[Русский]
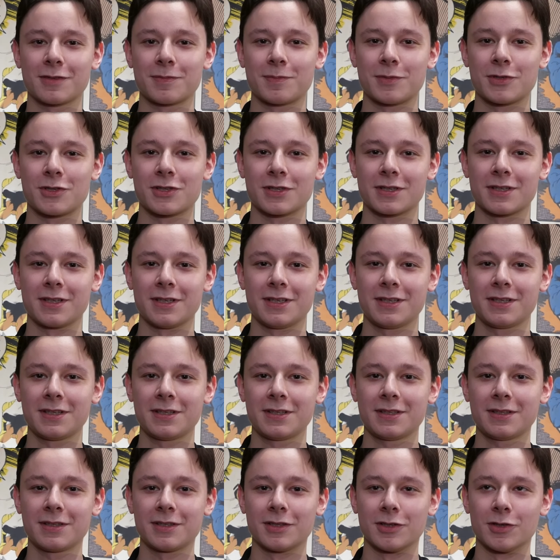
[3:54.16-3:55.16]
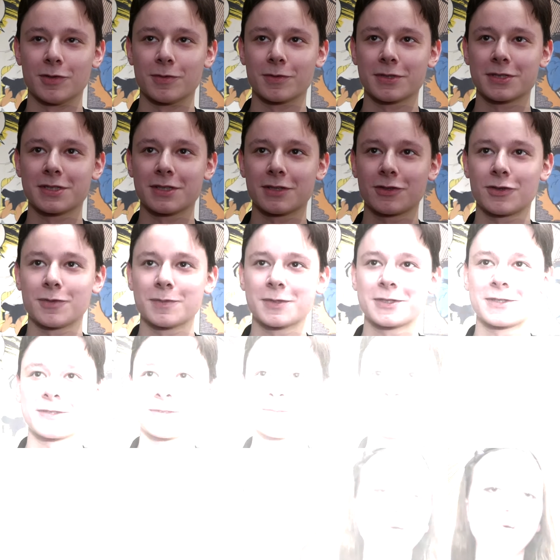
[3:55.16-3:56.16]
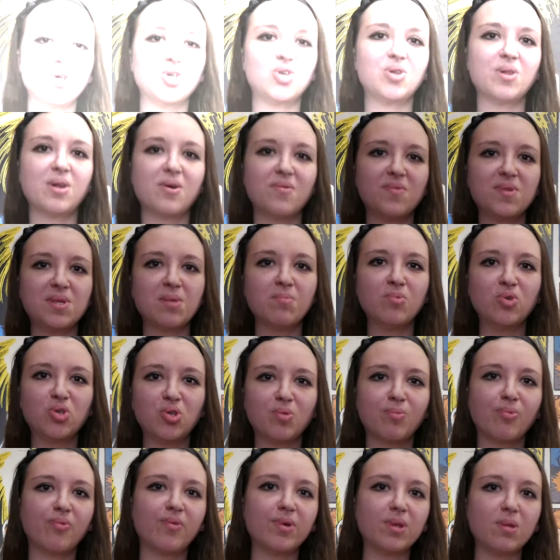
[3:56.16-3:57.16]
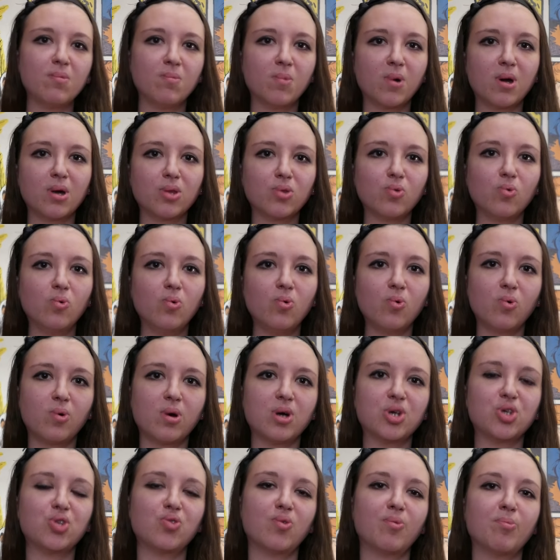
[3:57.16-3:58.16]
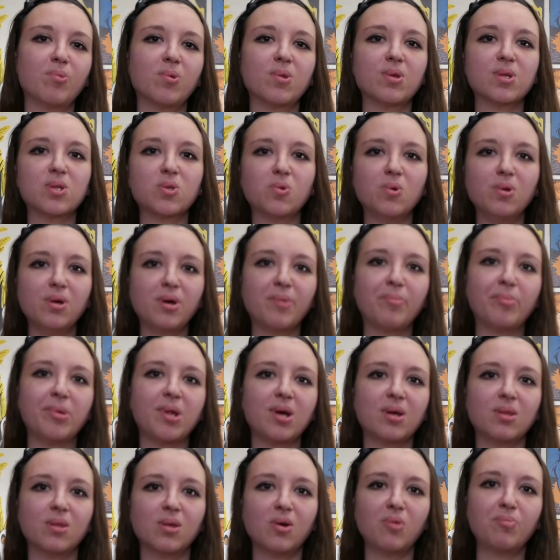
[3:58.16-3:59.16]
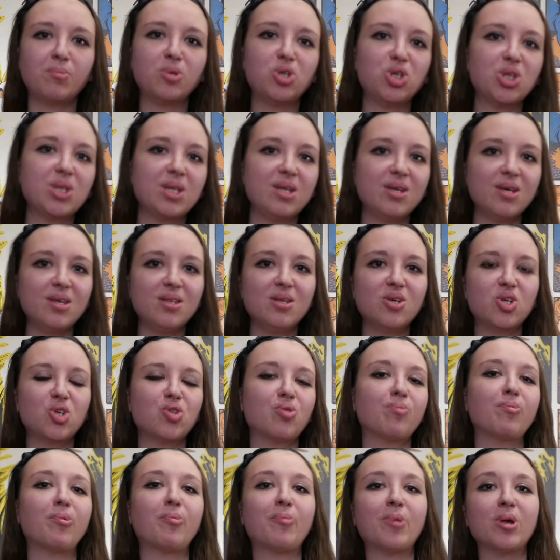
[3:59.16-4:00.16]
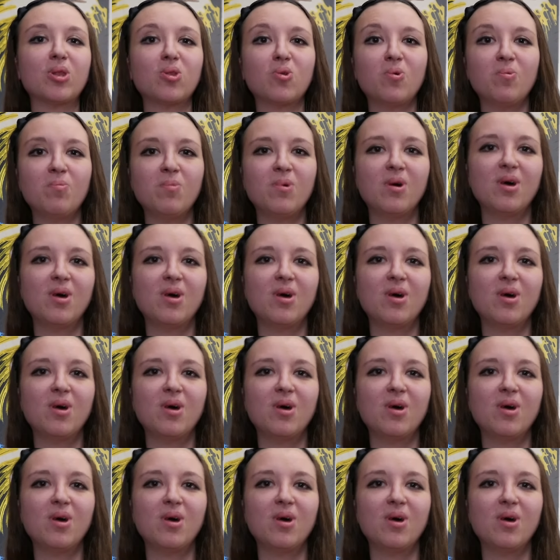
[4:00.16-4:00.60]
впечатлений и новых знакомств. Желаю всем, чтобы в этом году у каждого было столько приятных впечатлений, чтобы потом,